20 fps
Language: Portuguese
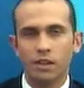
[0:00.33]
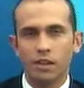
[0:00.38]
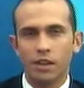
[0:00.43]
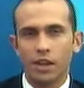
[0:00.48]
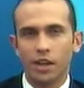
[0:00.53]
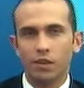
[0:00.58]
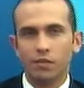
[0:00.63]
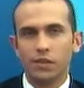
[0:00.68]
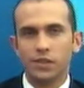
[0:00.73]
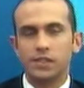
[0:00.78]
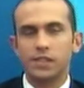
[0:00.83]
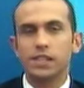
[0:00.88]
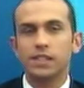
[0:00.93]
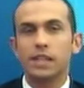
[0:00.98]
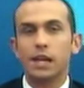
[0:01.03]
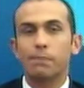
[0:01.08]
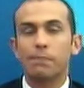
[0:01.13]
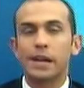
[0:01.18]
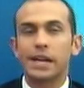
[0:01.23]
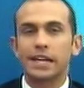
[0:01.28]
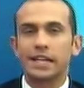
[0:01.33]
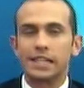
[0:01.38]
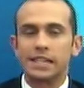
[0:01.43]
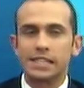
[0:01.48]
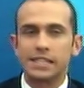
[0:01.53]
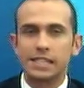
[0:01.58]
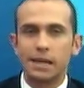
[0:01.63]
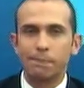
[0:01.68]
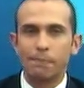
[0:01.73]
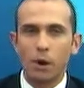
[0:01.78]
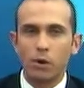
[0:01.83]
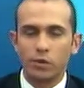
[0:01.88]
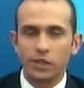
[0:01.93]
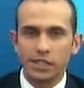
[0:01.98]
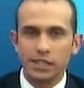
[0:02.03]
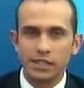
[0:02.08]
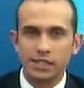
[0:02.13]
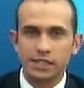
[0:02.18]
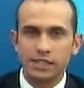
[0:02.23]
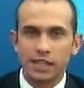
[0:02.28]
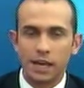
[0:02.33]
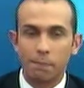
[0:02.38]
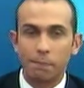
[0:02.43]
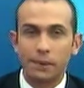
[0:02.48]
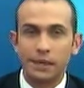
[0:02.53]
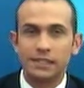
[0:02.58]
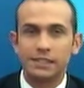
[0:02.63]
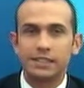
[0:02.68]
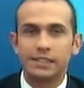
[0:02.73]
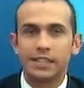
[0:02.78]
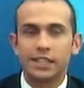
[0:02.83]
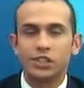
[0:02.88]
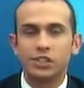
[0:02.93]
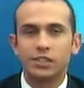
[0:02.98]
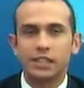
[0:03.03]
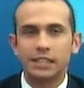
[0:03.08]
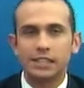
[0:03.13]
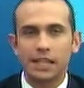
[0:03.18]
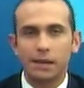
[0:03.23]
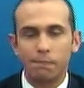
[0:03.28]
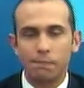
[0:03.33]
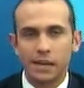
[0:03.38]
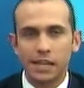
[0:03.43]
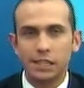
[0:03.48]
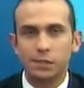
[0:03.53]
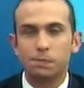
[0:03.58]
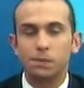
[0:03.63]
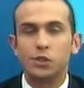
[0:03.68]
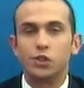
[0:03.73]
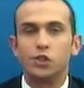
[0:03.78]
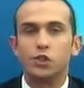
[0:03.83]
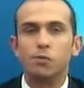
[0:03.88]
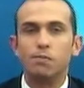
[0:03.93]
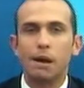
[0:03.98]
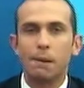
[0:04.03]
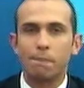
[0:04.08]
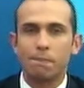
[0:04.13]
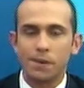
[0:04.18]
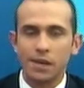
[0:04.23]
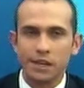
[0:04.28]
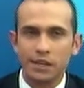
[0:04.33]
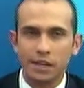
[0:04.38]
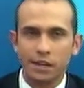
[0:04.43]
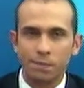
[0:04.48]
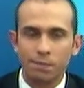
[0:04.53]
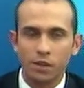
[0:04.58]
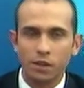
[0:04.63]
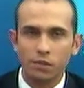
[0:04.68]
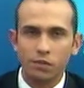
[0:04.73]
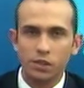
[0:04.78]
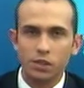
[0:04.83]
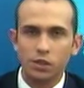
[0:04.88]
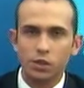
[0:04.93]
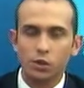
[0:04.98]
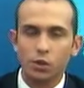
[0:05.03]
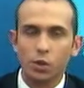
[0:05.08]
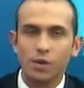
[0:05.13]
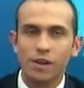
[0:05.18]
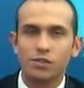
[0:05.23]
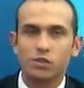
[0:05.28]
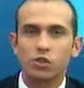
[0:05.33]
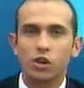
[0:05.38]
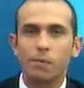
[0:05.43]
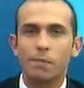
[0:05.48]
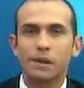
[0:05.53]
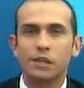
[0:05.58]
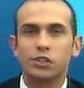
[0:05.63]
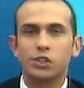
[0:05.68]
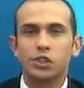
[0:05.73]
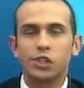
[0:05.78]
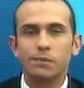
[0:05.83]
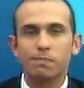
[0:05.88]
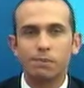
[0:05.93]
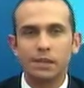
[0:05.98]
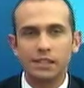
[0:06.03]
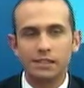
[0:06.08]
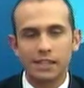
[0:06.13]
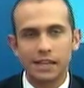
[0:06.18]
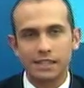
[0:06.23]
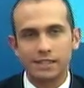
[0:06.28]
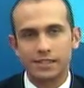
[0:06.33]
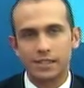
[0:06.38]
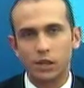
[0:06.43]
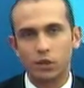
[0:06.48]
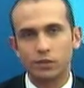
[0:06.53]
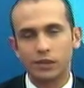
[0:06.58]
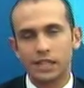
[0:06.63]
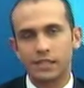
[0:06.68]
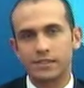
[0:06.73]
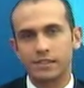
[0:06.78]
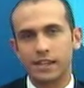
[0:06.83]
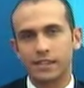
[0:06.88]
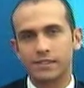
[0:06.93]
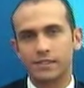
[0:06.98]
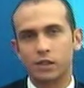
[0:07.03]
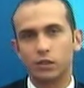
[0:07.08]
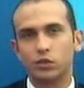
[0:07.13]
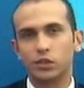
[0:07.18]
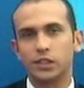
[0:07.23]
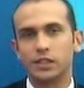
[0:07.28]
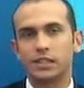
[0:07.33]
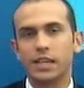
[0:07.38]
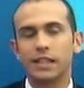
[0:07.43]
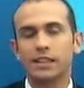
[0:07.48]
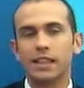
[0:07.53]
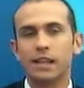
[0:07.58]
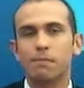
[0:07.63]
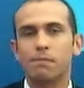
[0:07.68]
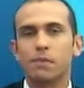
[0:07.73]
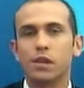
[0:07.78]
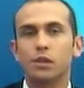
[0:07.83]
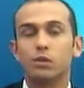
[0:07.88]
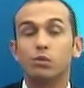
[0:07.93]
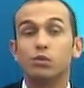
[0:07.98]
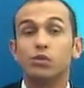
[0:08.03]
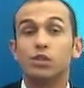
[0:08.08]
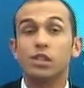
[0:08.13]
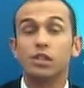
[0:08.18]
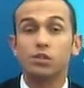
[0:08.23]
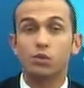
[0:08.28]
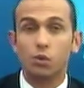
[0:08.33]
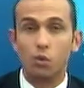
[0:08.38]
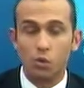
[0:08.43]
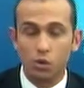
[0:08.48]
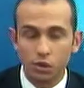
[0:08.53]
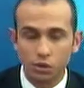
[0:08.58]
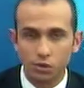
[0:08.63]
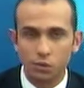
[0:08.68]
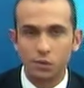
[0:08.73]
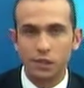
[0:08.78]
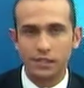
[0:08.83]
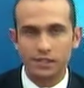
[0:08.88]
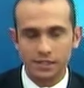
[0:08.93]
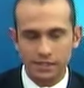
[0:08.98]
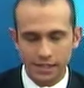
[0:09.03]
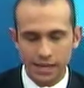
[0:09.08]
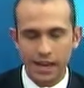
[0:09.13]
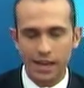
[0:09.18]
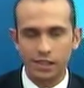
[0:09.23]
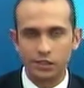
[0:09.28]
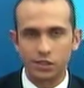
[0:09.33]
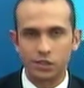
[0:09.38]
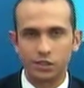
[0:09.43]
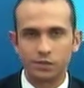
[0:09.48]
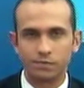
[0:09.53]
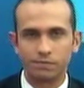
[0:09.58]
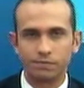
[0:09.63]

Em visita a Bragança Paulista, a presidente da Sabesp, Dilma Pena, visitou as obras de implantação da estação de tratamento de esgoto na cidade.